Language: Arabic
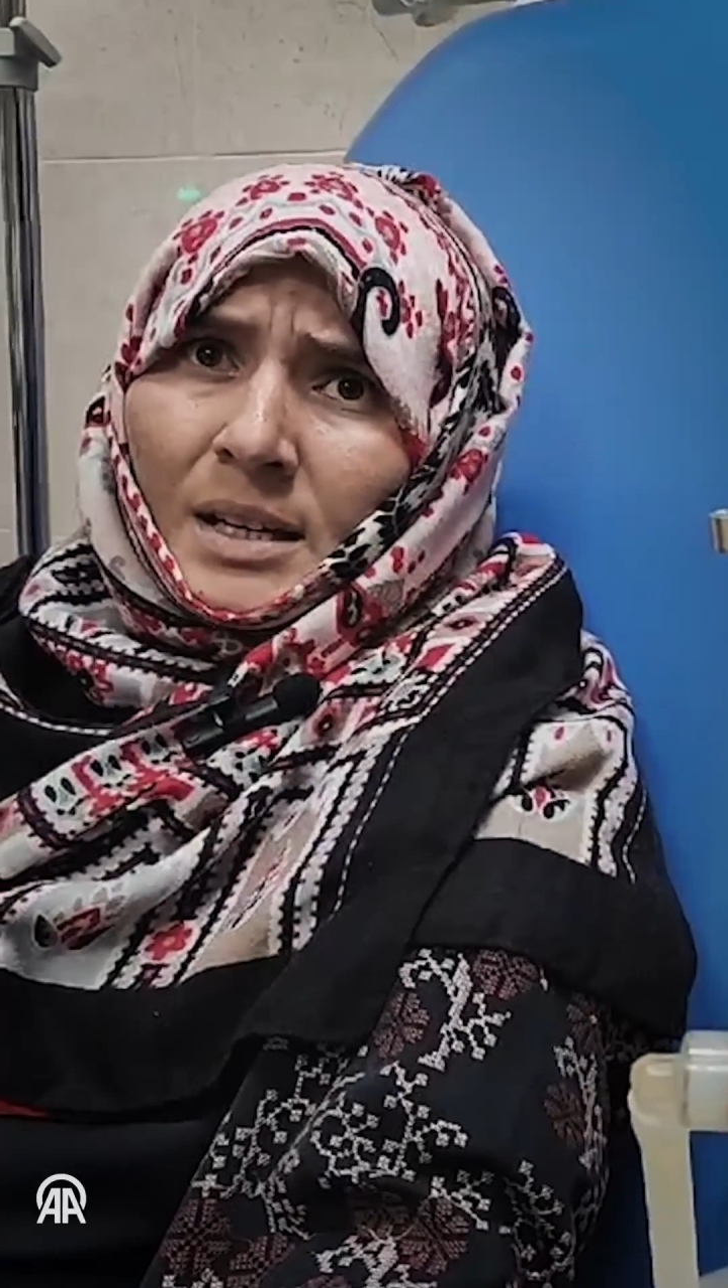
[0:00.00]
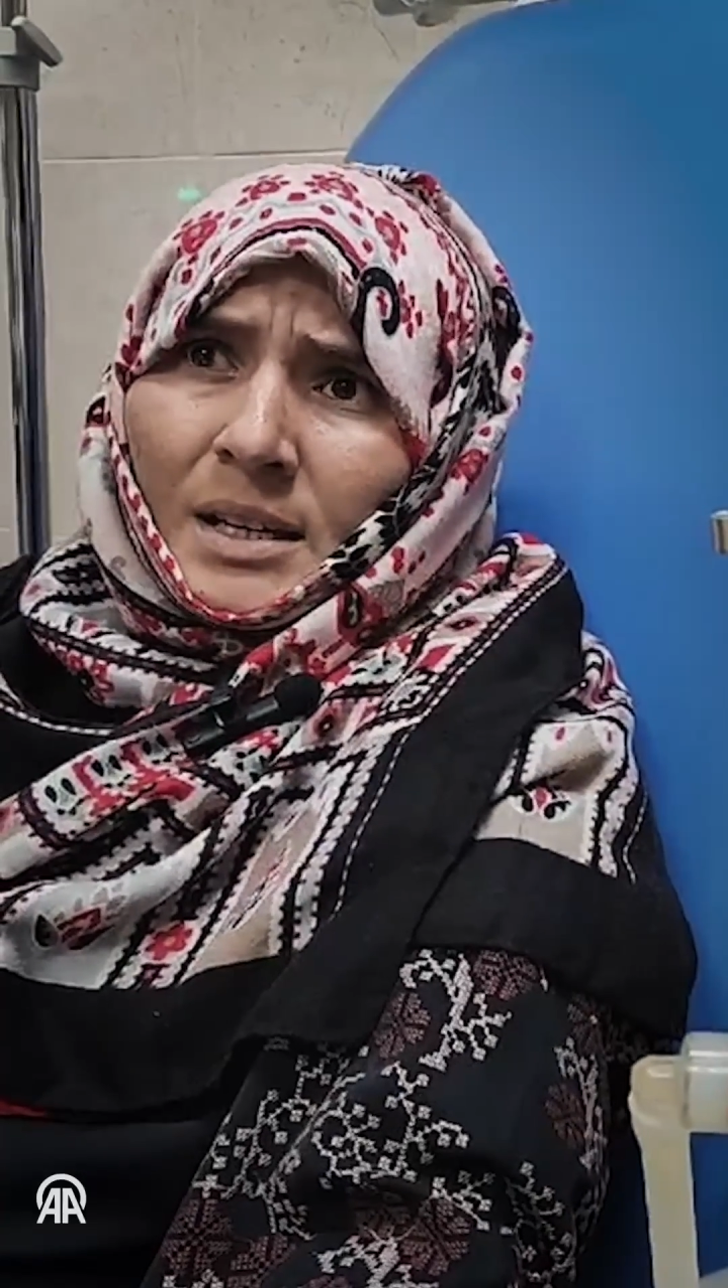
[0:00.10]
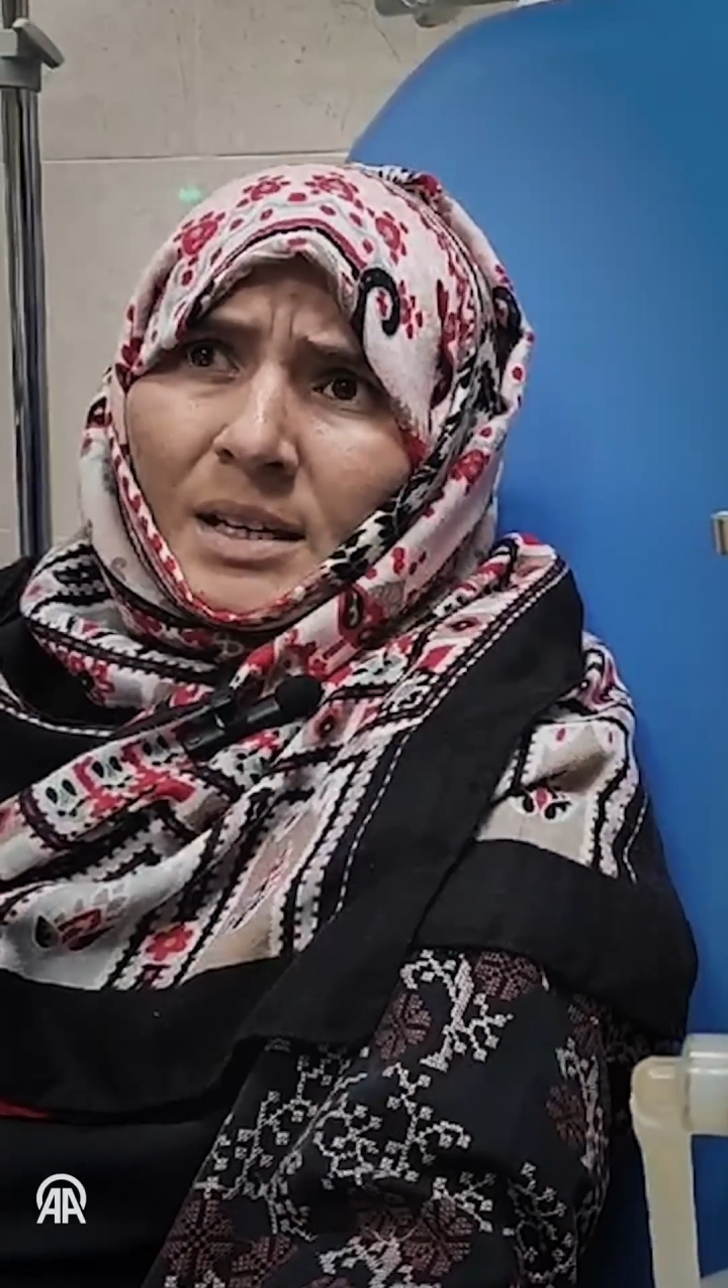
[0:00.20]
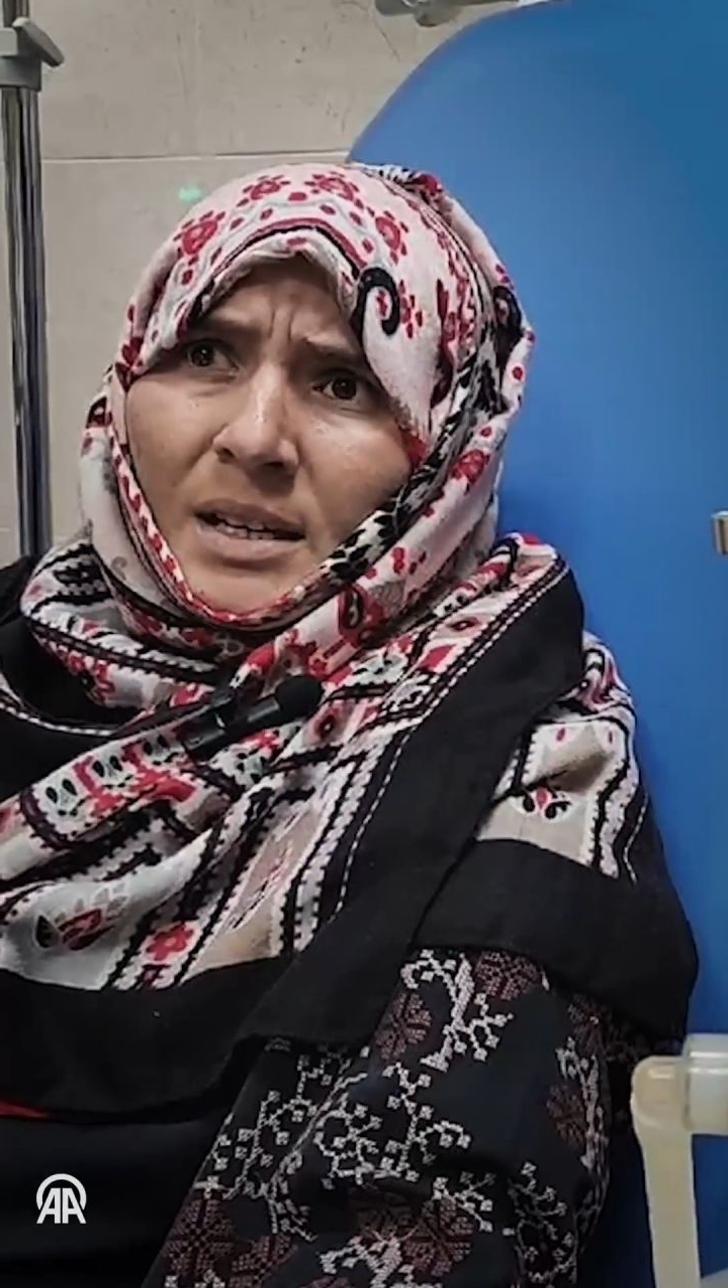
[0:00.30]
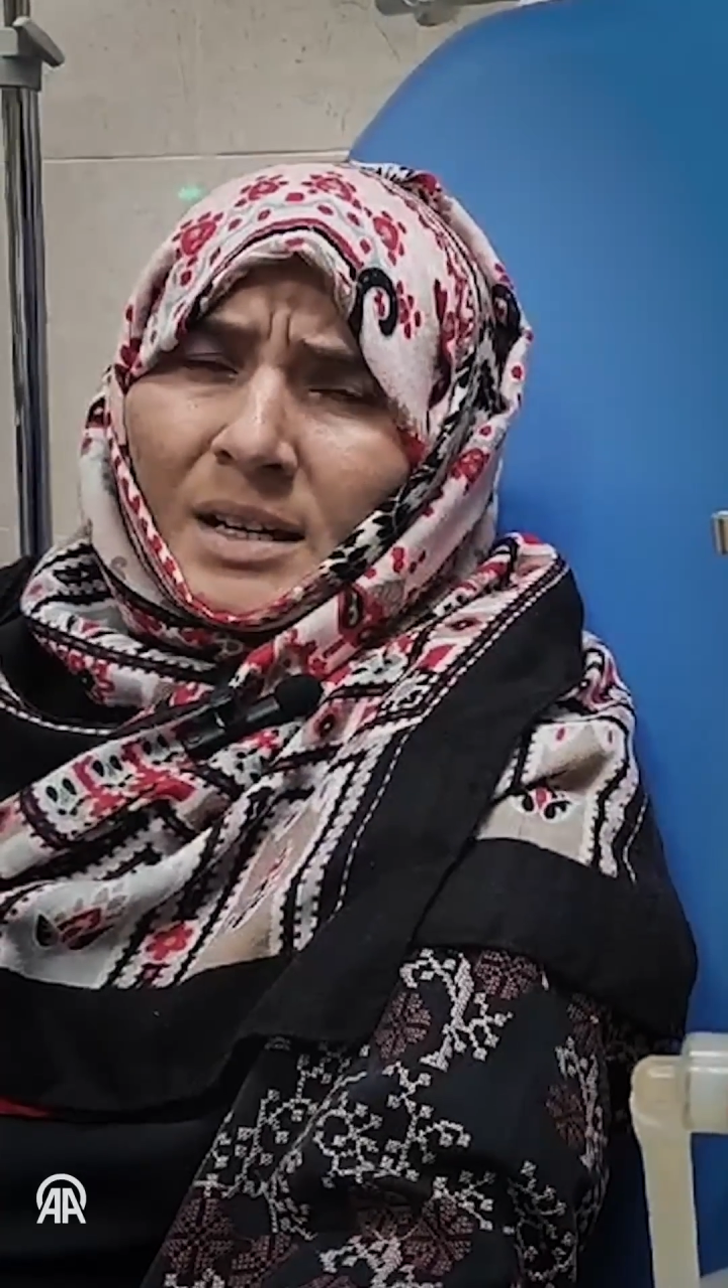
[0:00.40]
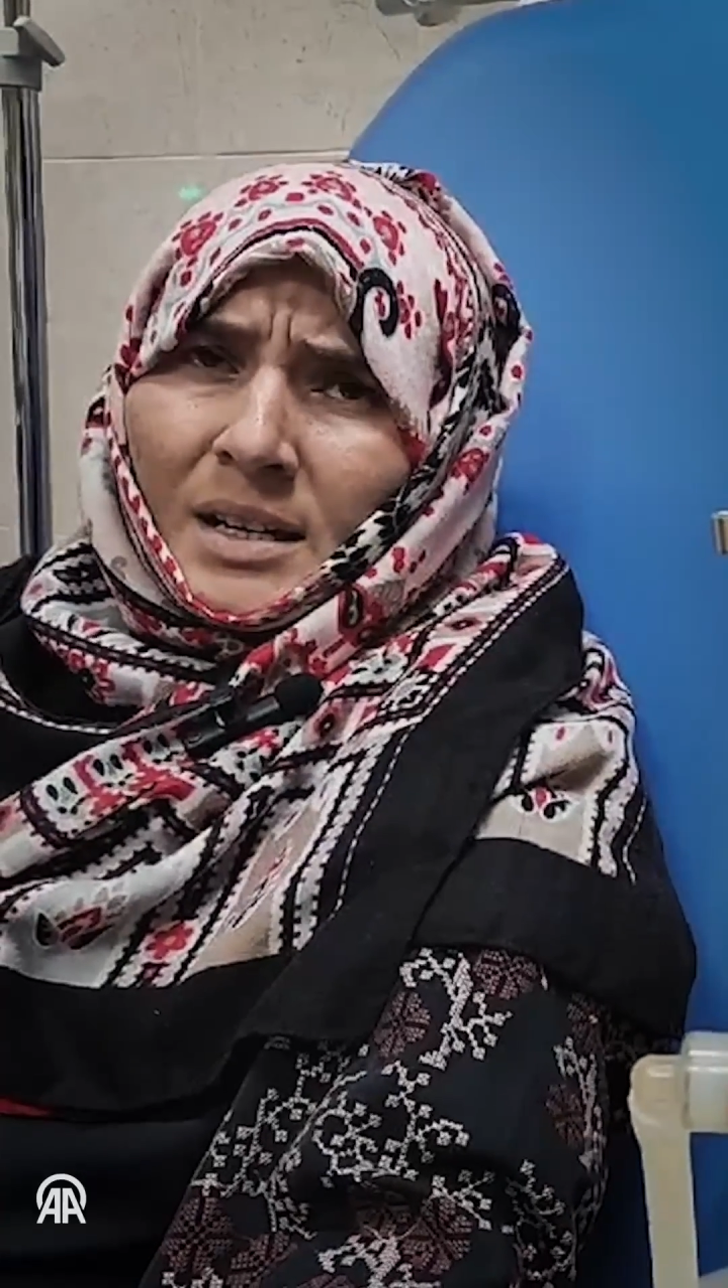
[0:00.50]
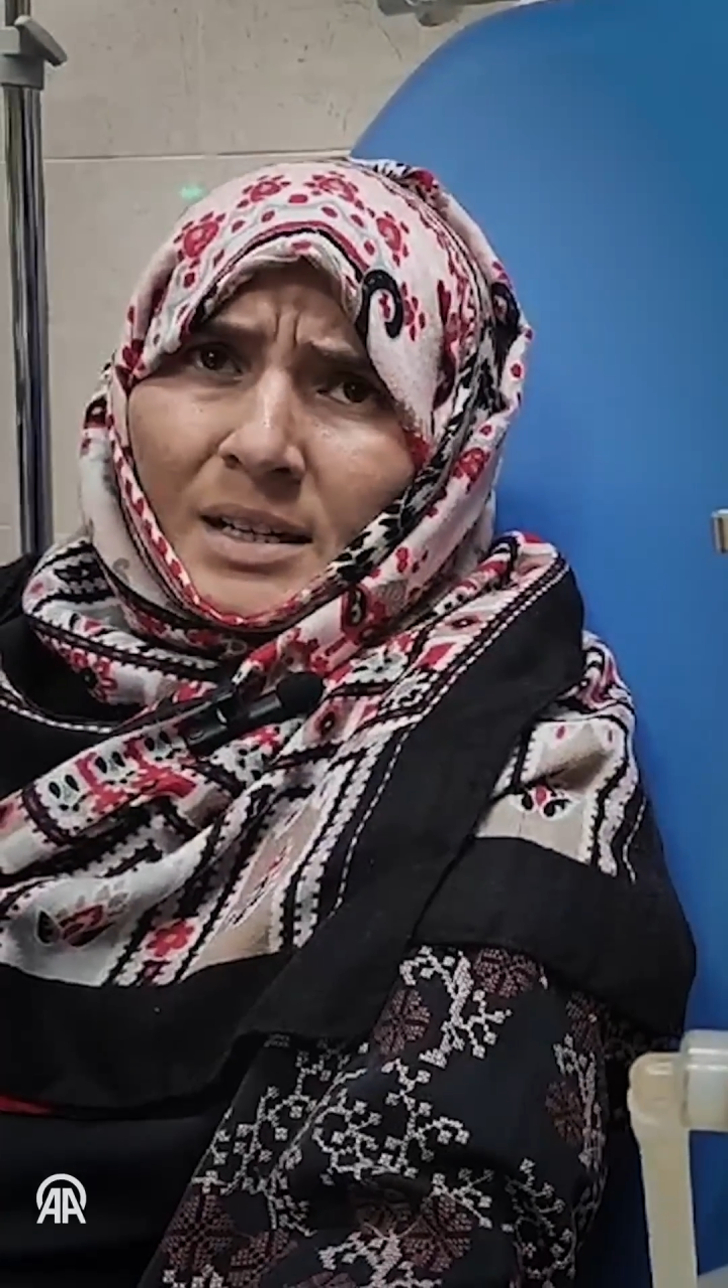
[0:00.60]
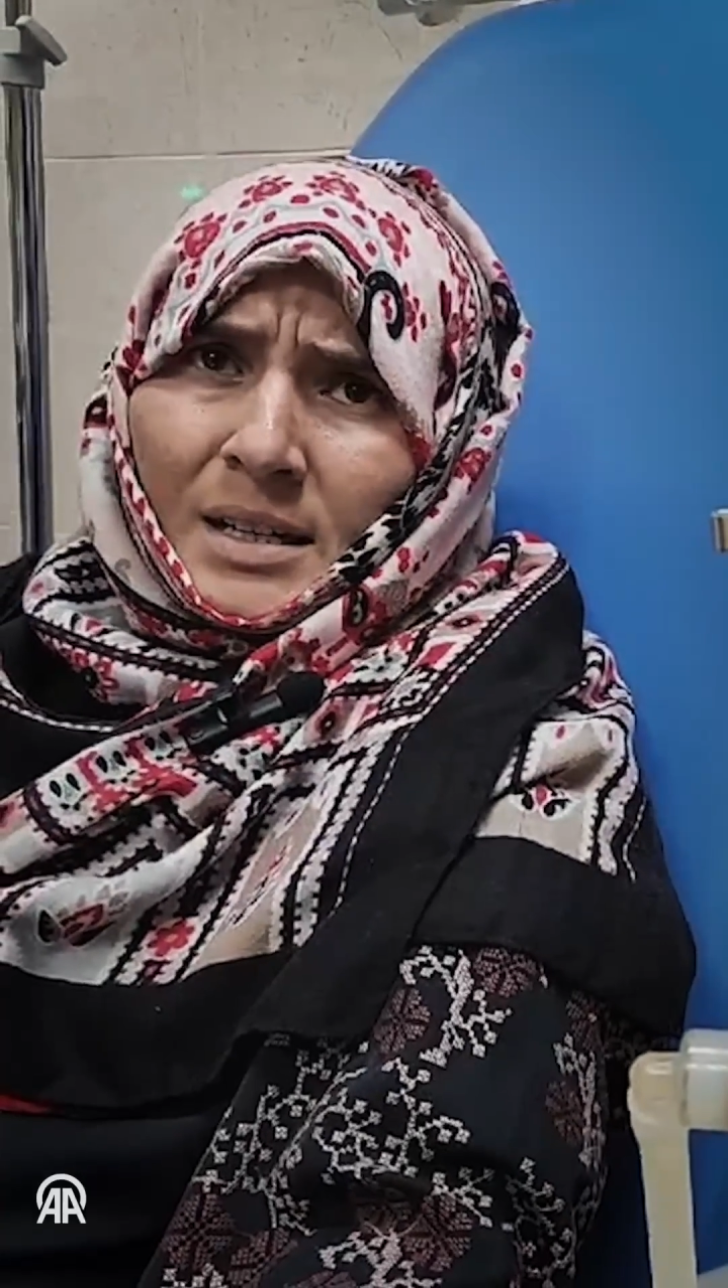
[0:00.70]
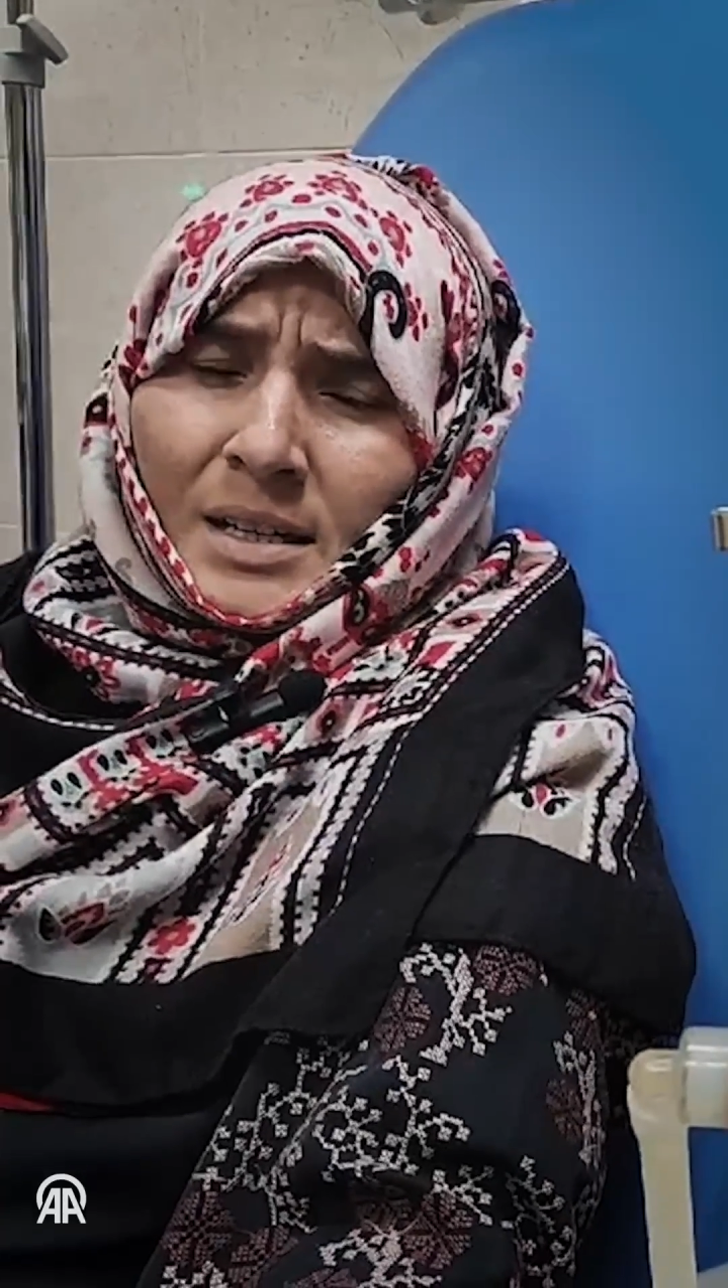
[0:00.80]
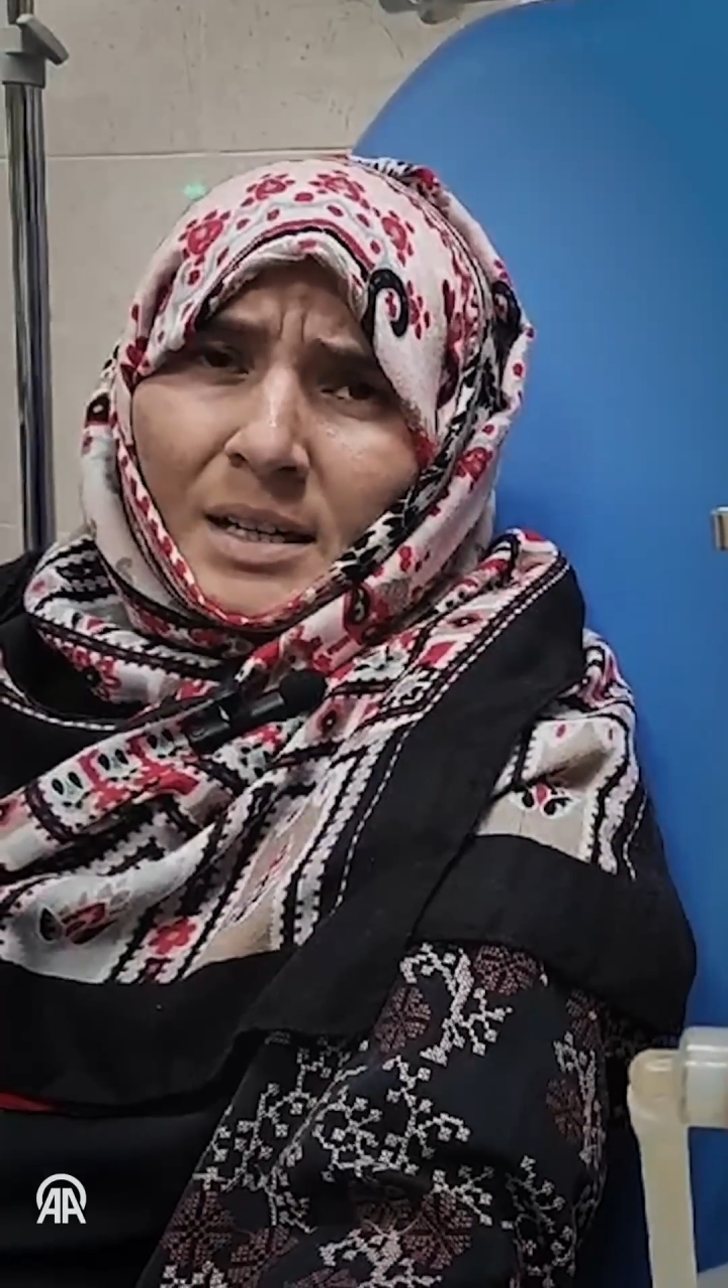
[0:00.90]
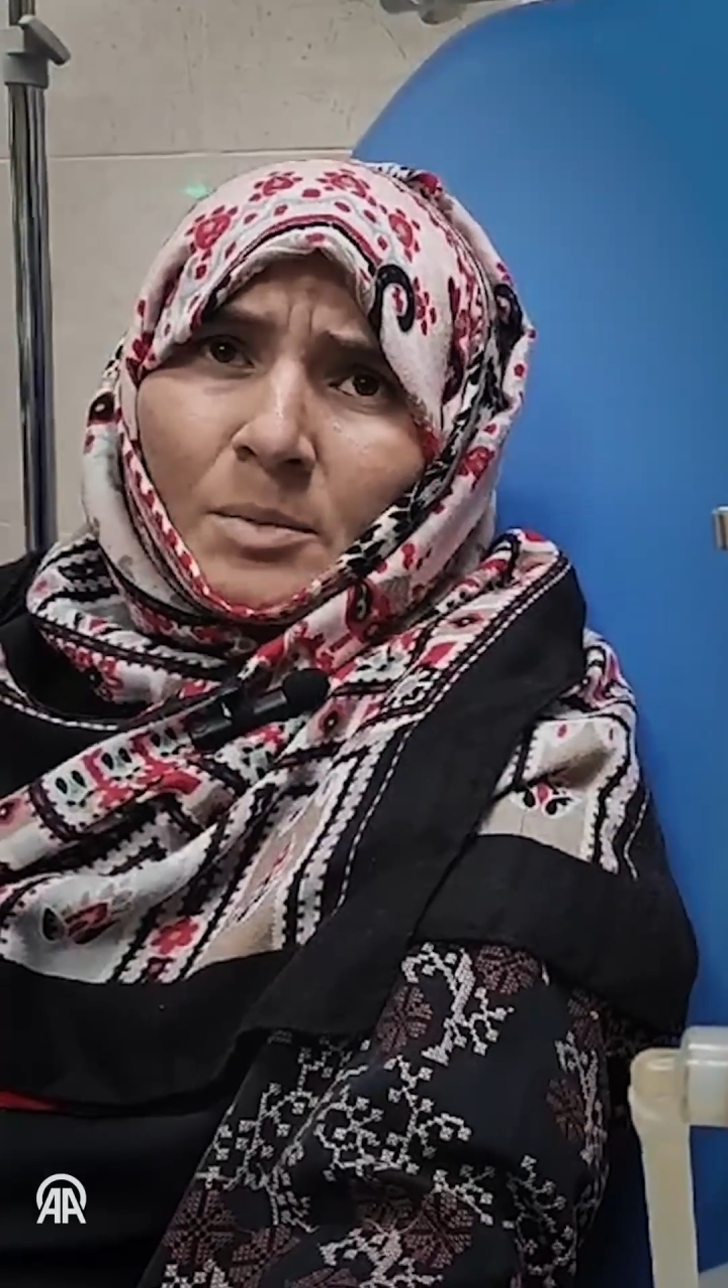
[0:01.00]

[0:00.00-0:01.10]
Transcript: إلا على